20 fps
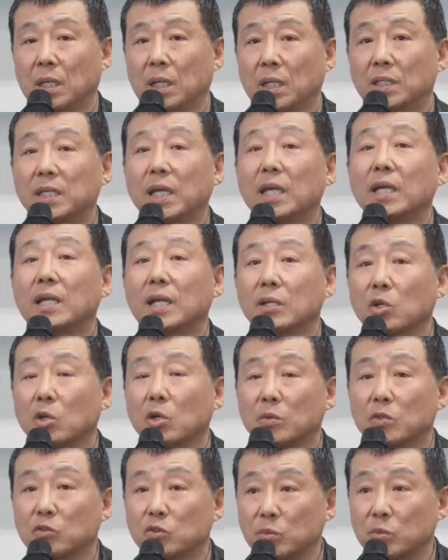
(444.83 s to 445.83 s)
그게 이란
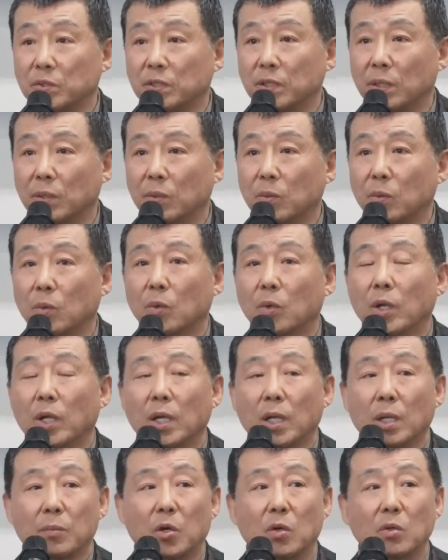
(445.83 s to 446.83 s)
혁명 수비대고
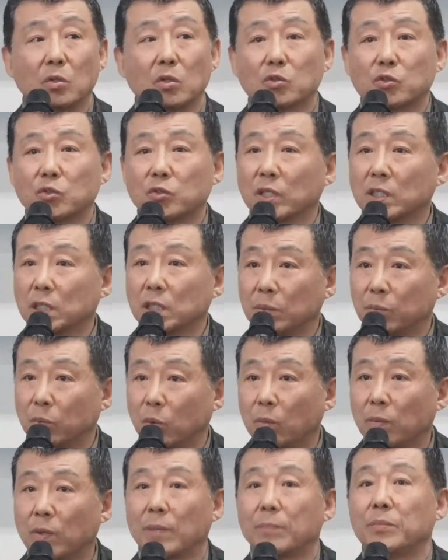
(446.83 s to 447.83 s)
병력 수가
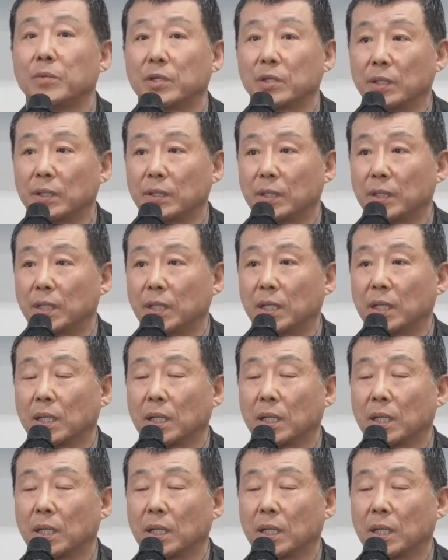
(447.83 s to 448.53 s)
15만 명인데